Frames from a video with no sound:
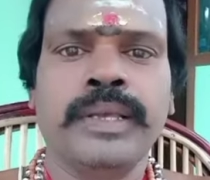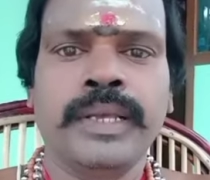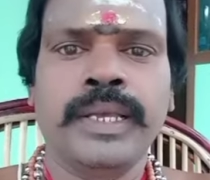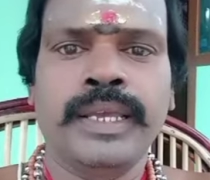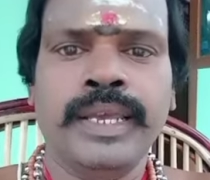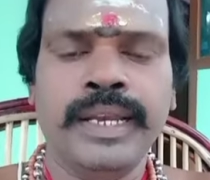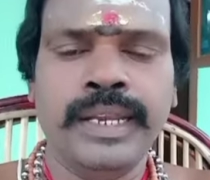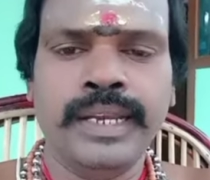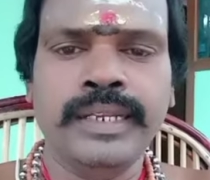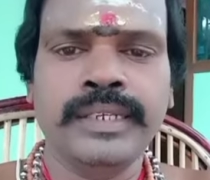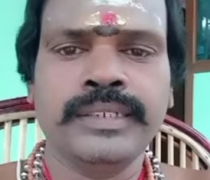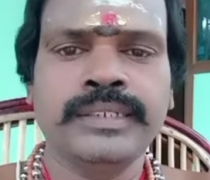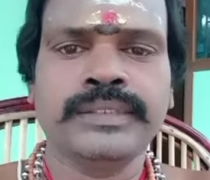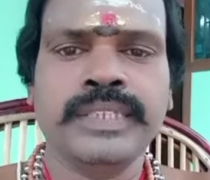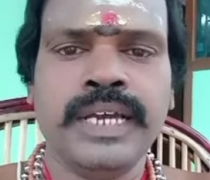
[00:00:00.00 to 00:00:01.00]
ஏழைகளுக்கு
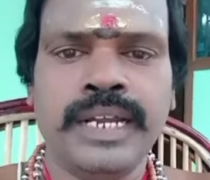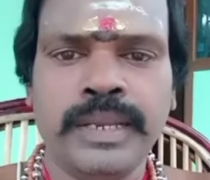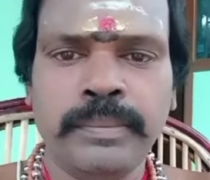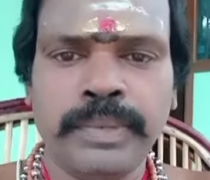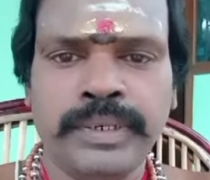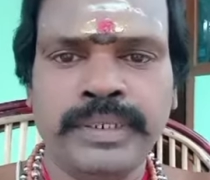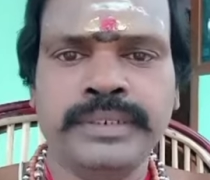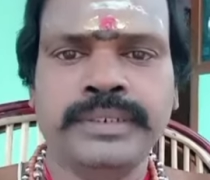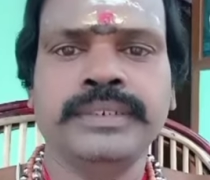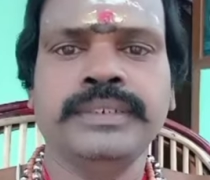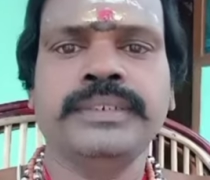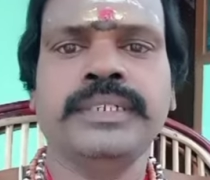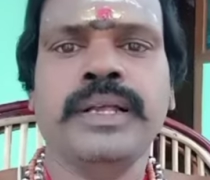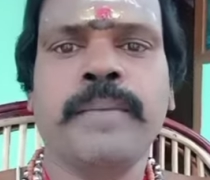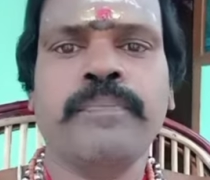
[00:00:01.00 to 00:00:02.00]
தானம் பண்ணிட்டு
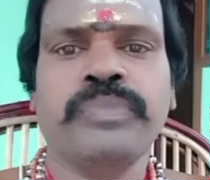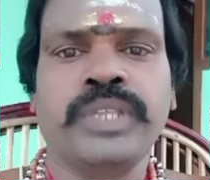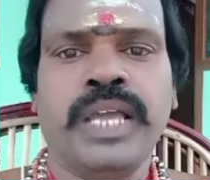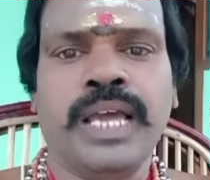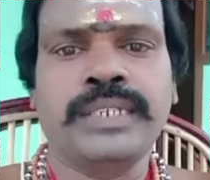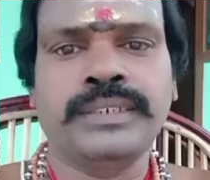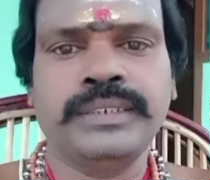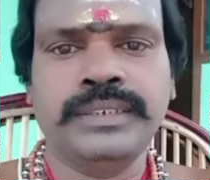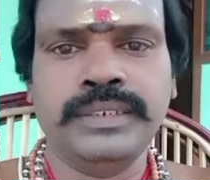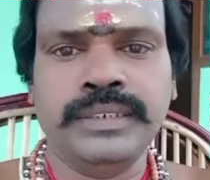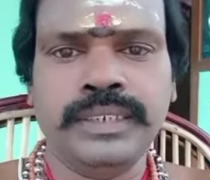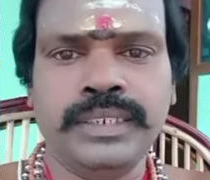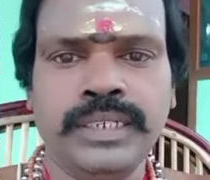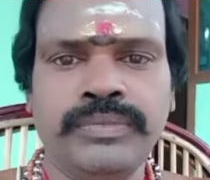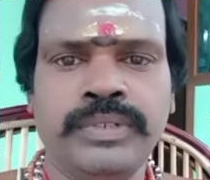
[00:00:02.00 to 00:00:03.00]
அன்று
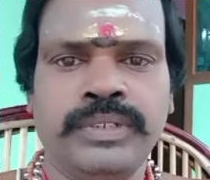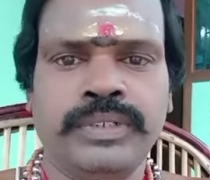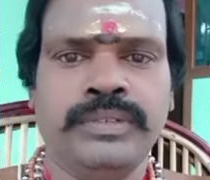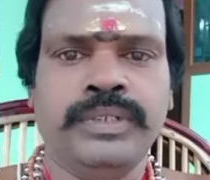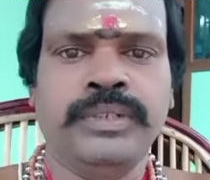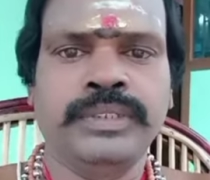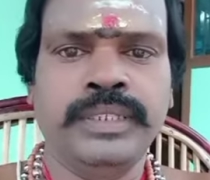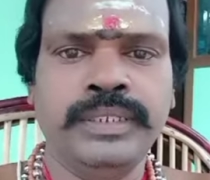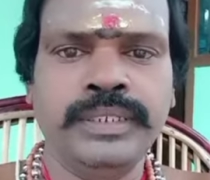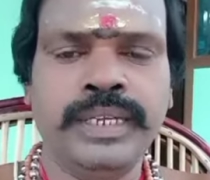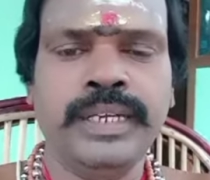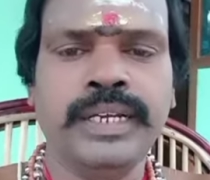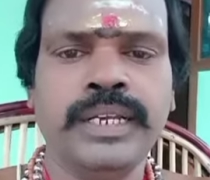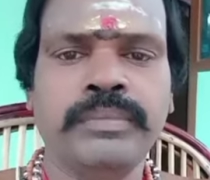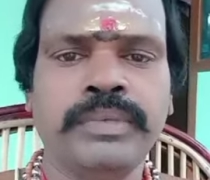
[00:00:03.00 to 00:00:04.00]
இரவு
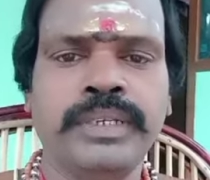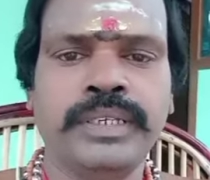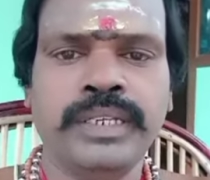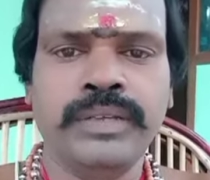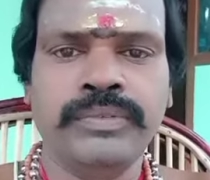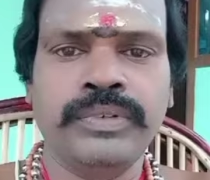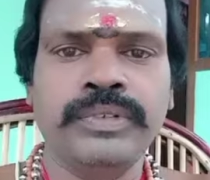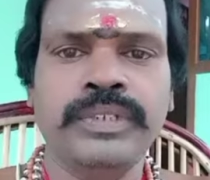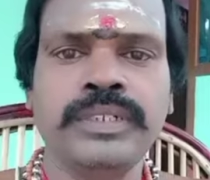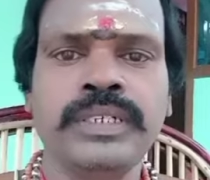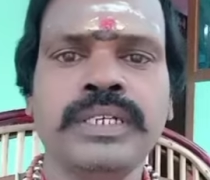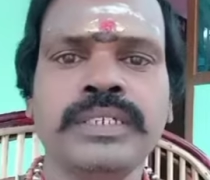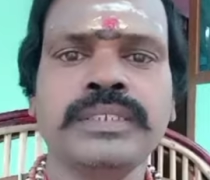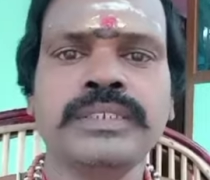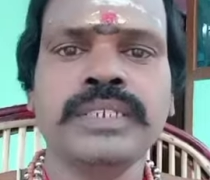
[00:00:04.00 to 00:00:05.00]
திங்கக்கிழமை இரவு
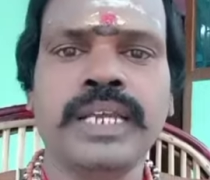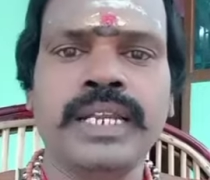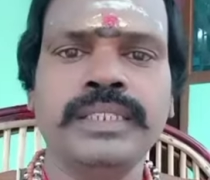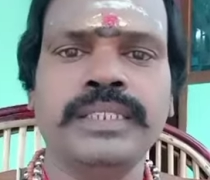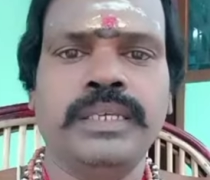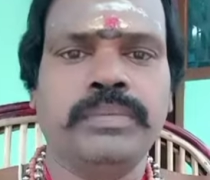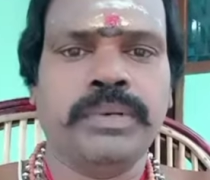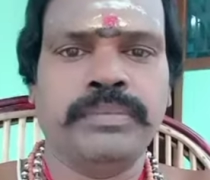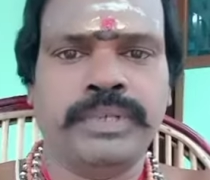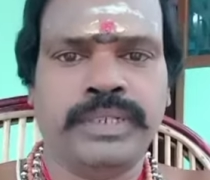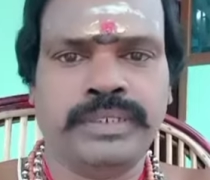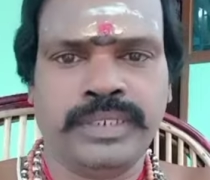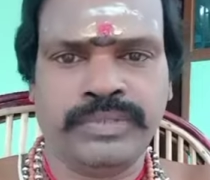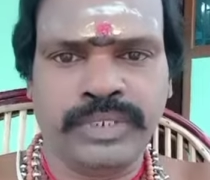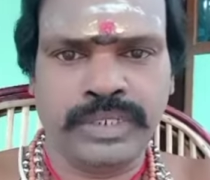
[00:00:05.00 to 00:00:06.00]
ஜலதீபம் ஏற்ற
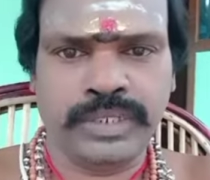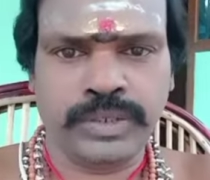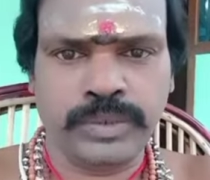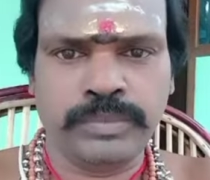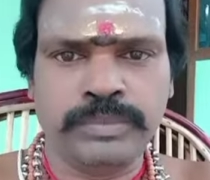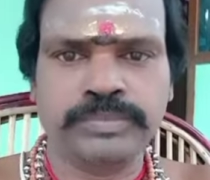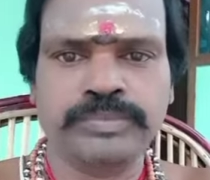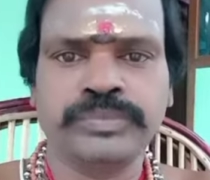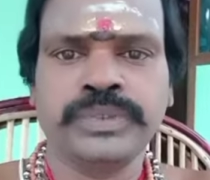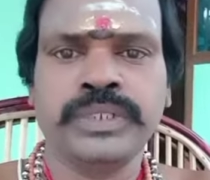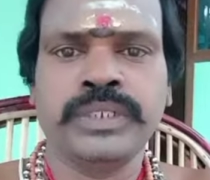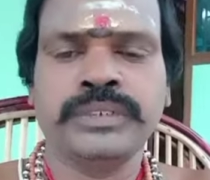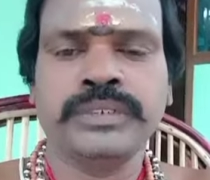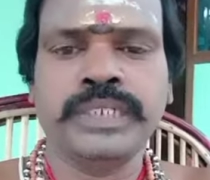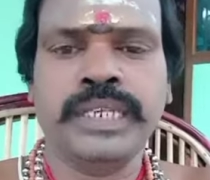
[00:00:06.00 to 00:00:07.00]
வேண்டும்
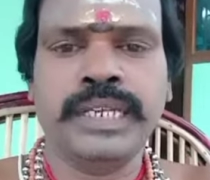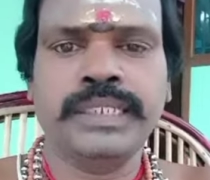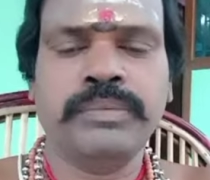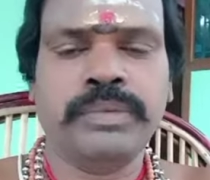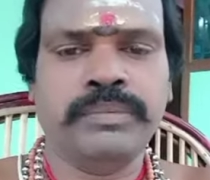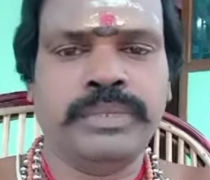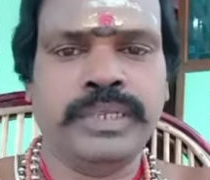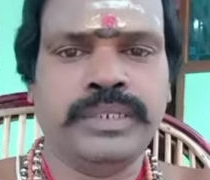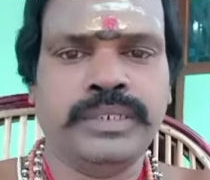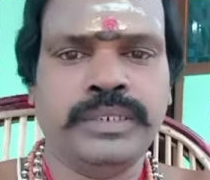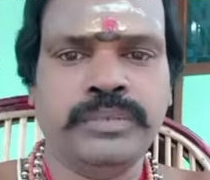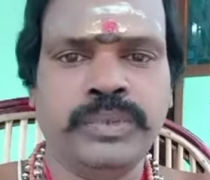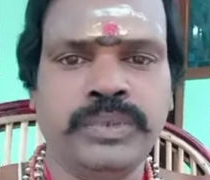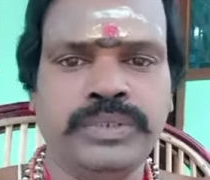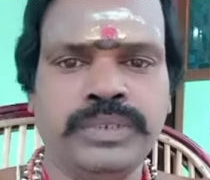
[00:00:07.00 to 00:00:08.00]
ஜலதீபம்
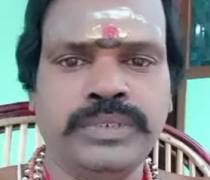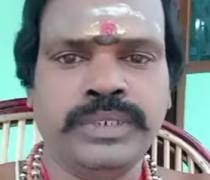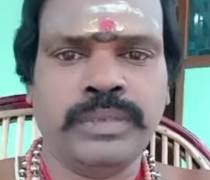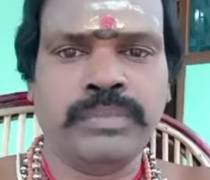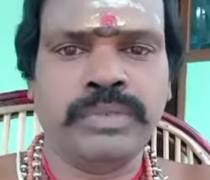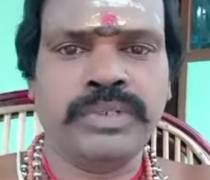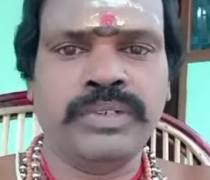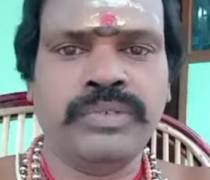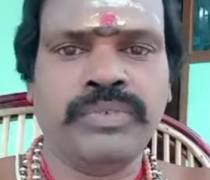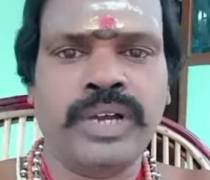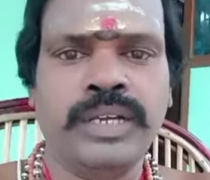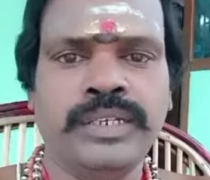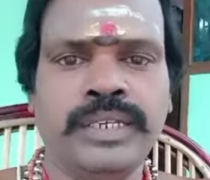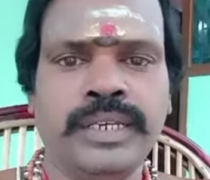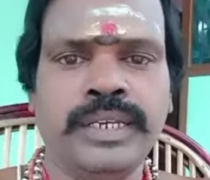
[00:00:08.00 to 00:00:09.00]
ஏற்றும்போது நமக்கு
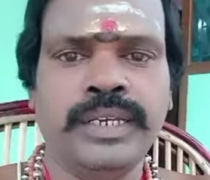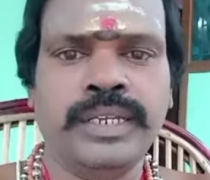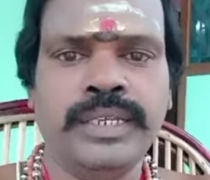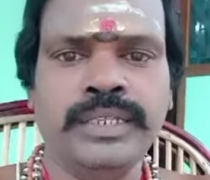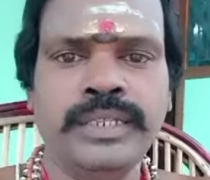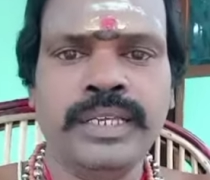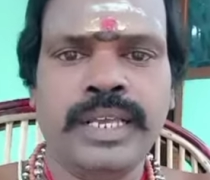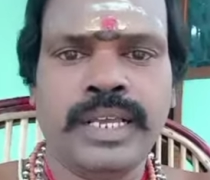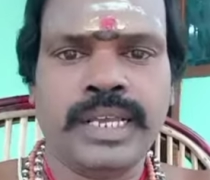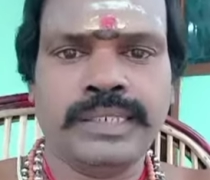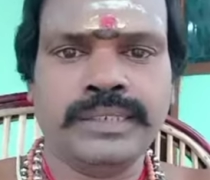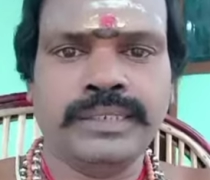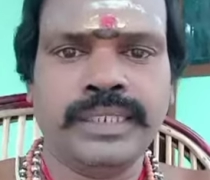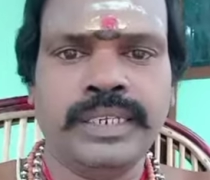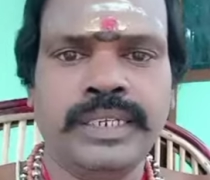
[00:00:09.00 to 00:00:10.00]
வாழ்க்கையில்
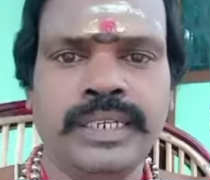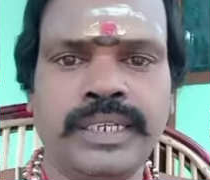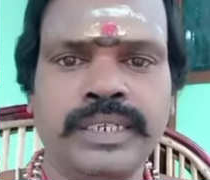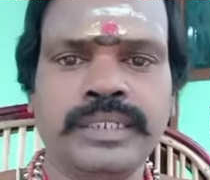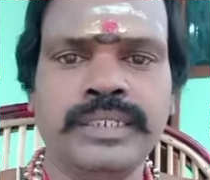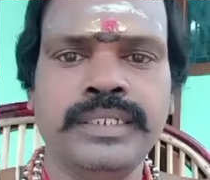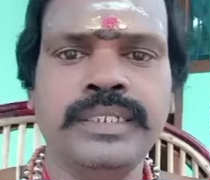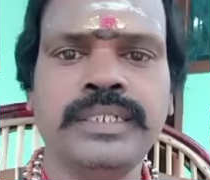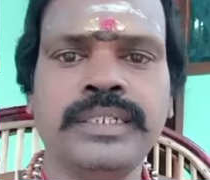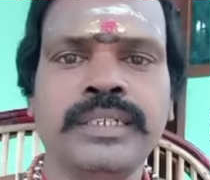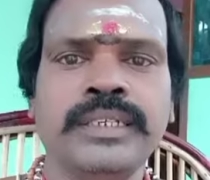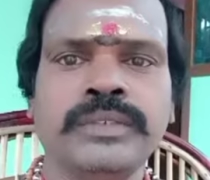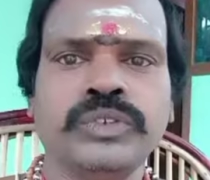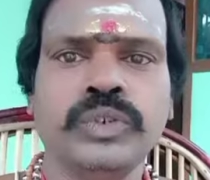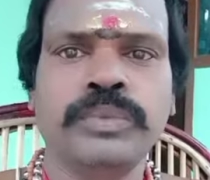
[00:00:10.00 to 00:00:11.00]
கஷ்டங்கள் நீங்கி
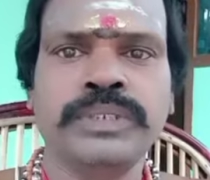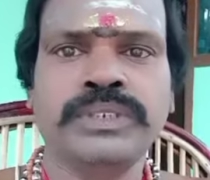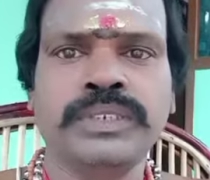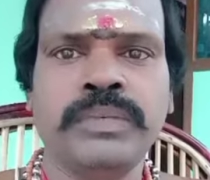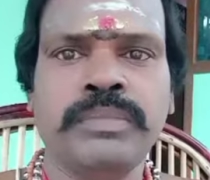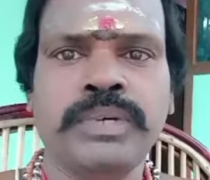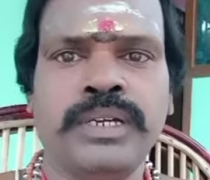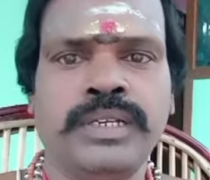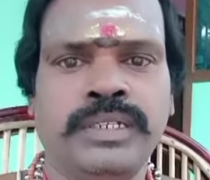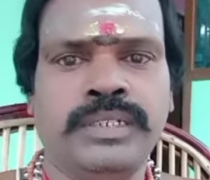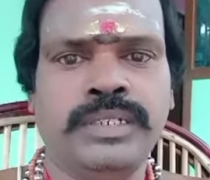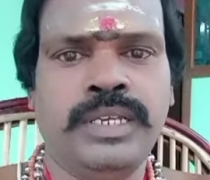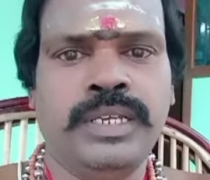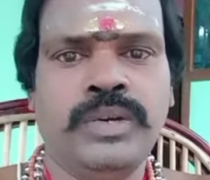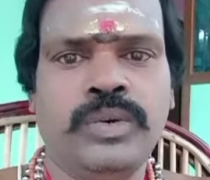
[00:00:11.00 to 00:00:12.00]
சுபிட்சமான
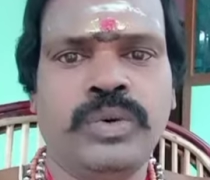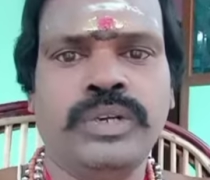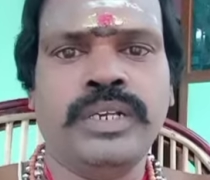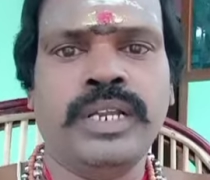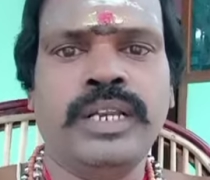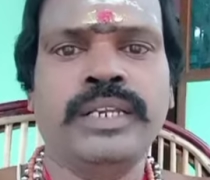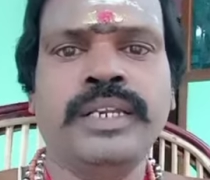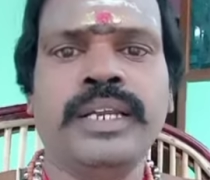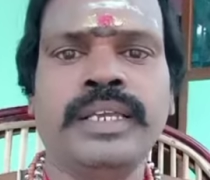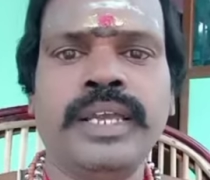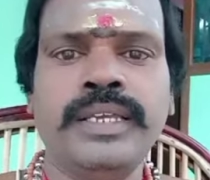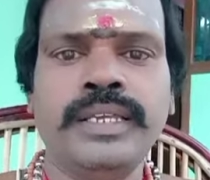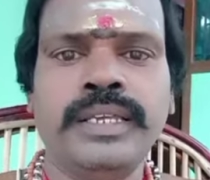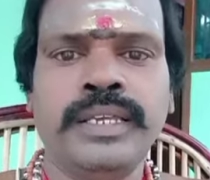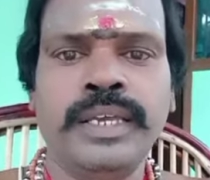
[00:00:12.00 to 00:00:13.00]
ஒரு நல்ல நிலையை
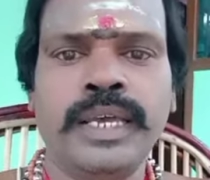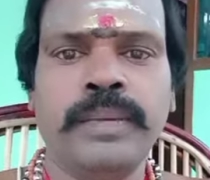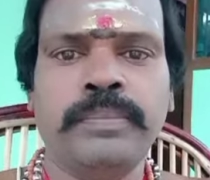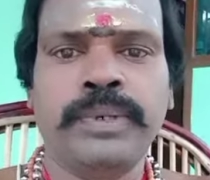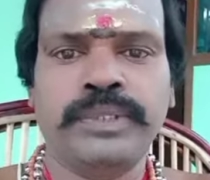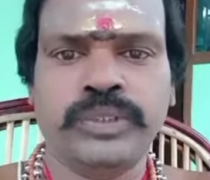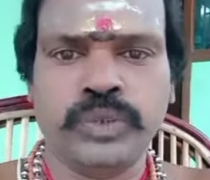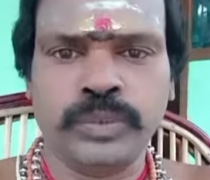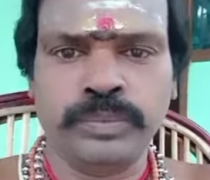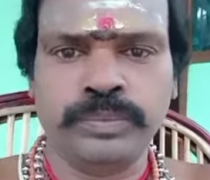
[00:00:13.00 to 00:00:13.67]
ஏற்படுத்தும்